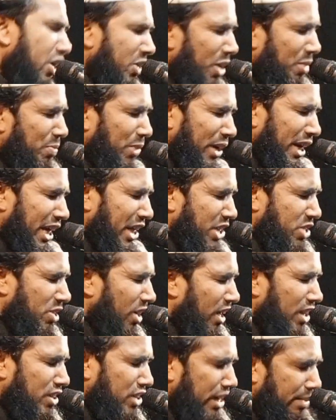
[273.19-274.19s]
কবরে
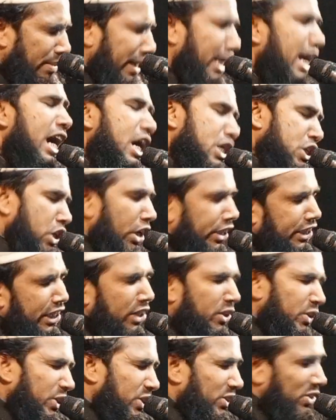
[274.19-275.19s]
সলজবের
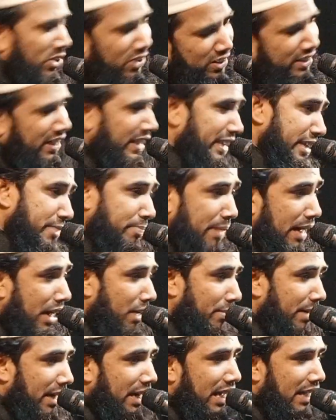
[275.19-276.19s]
সঠিক উত্তর দিতে
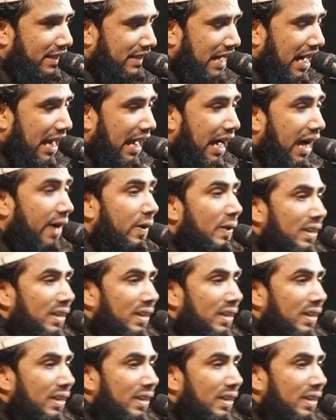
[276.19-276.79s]
পারবে না তারা